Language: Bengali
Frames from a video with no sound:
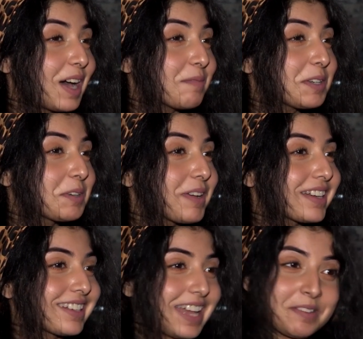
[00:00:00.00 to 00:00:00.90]
আমি খুব
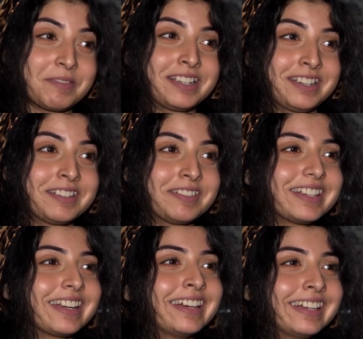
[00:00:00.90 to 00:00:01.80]
একটা ডায়েট মেনটেন
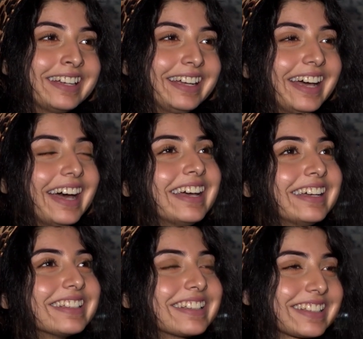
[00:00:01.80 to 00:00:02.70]
করি না
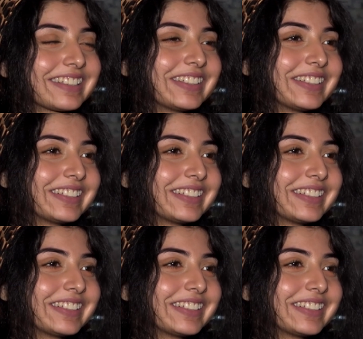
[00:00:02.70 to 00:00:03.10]
সো